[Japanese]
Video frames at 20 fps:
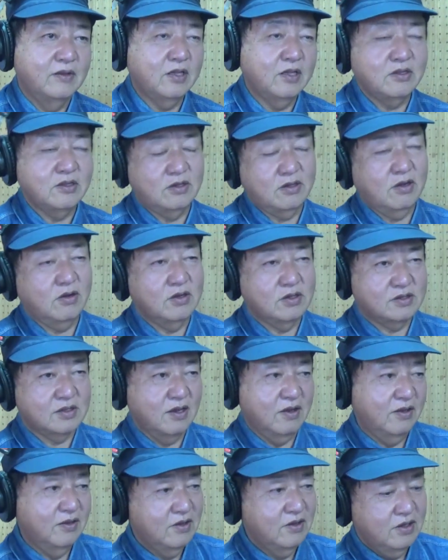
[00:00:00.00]
だって高橋
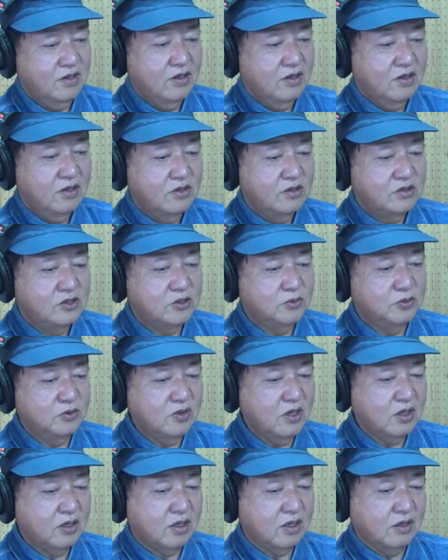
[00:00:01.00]
さん、自
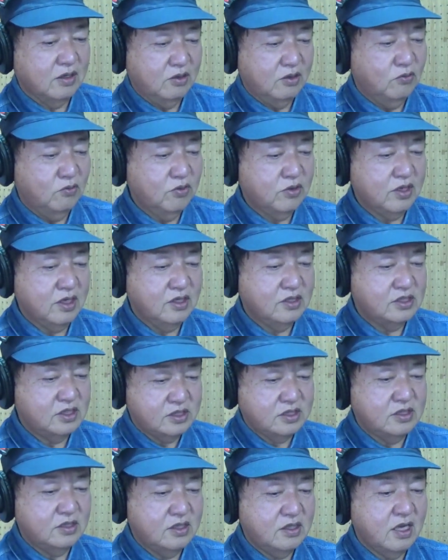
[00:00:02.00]
分なんかがね、大きな地
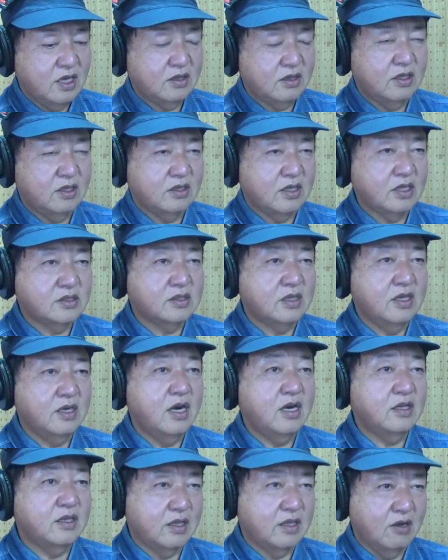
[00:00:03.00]
震にあって助け
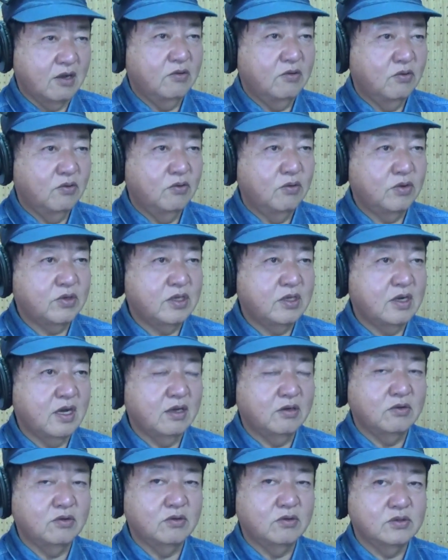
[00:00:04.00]
られた、沖
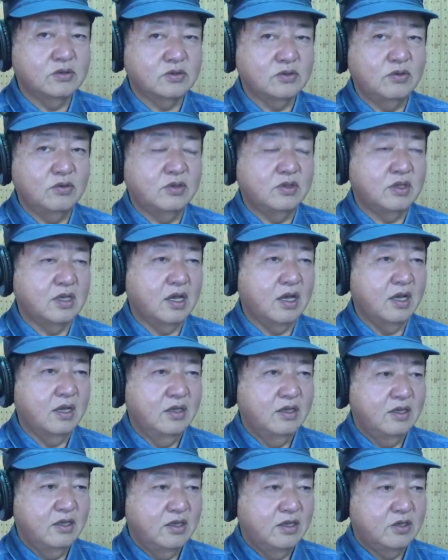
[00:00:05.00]
縄のそういった
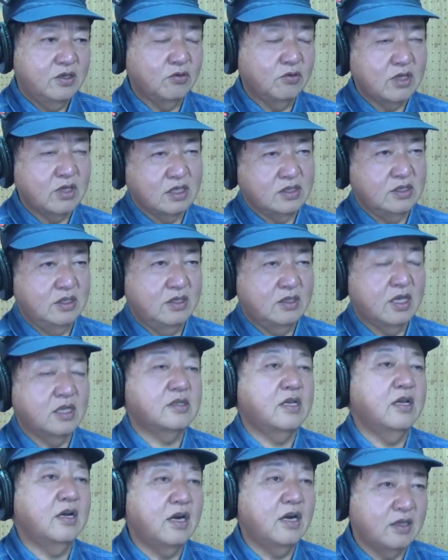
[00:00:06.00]
人たちに
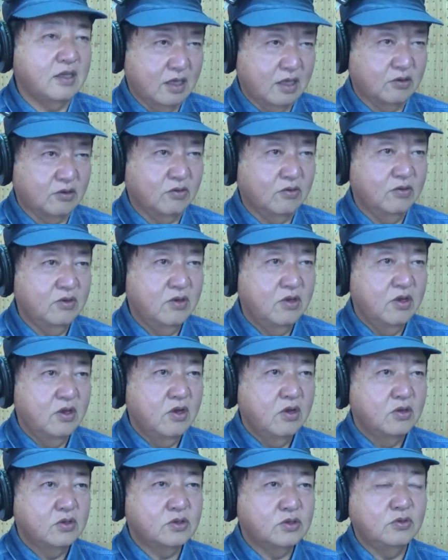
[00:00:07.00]
助けられたと、
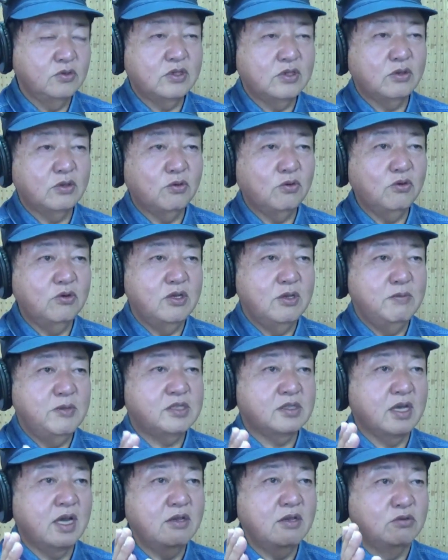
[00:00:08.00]
そういったとこに
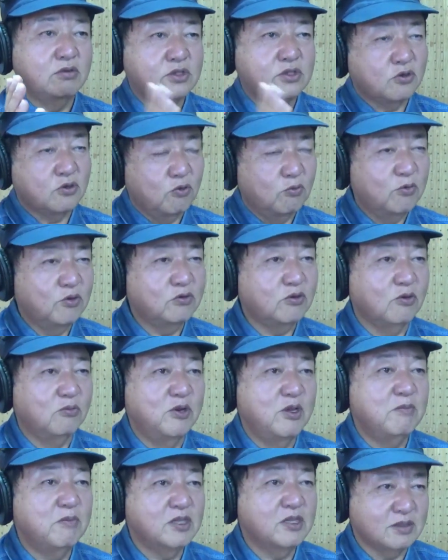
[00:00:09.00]
ミサイル撃ち込もうと
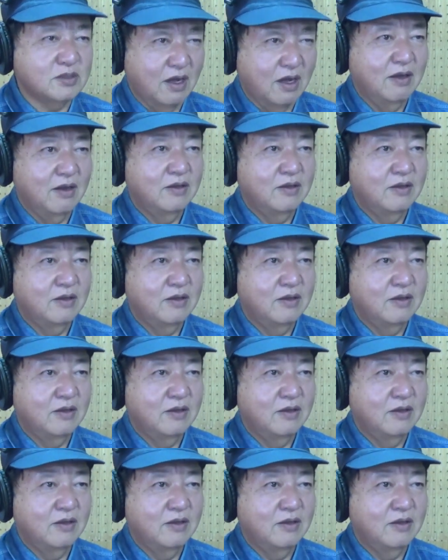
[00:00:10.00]
思いますか